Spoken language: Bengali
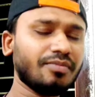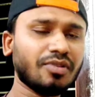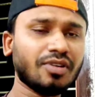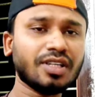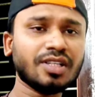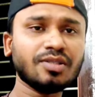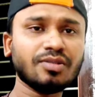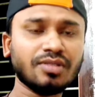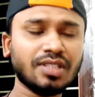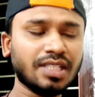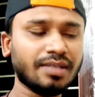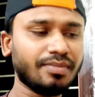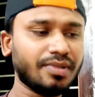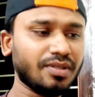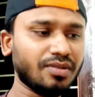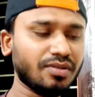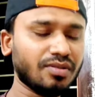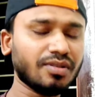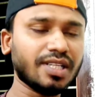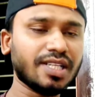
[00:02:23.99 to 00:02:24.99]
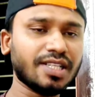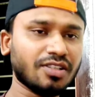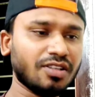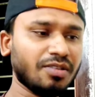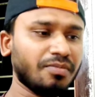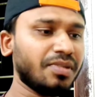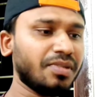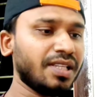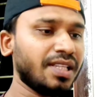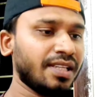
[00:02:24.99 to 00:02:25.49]
ইম্পর্টেন্ট যদি আপনি কোনো গ্যাস
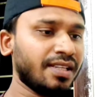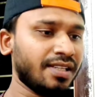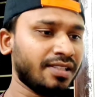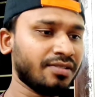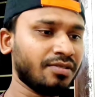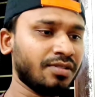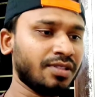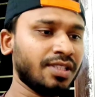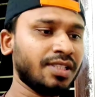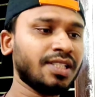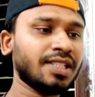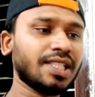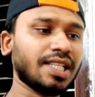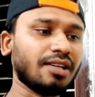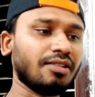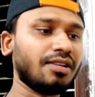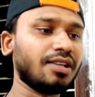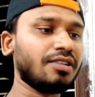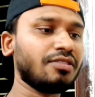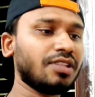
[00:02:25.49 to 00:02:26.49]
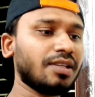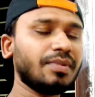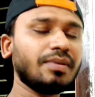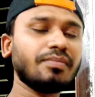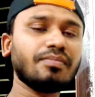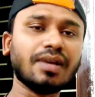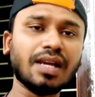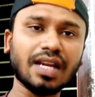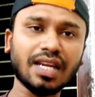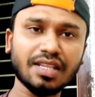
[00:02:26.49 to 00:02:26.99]
কোম্পানিতে কাজ করতে চান তাহলে কিন্তু
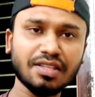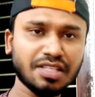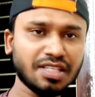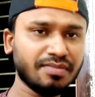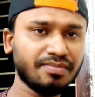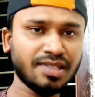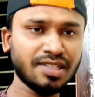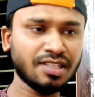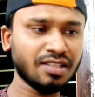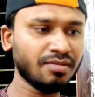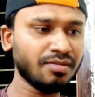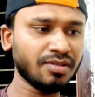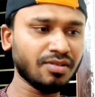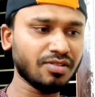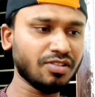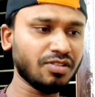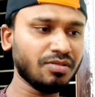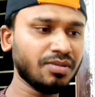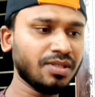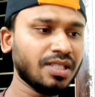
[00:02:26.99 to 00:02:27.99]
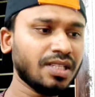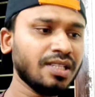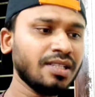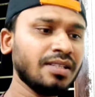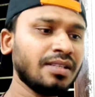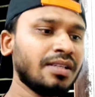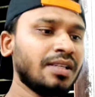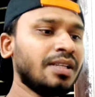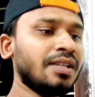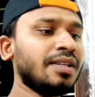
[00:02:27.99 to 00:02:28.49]
আপনি বাংলাদেশে ফিট হবেন অসুবিধা নেই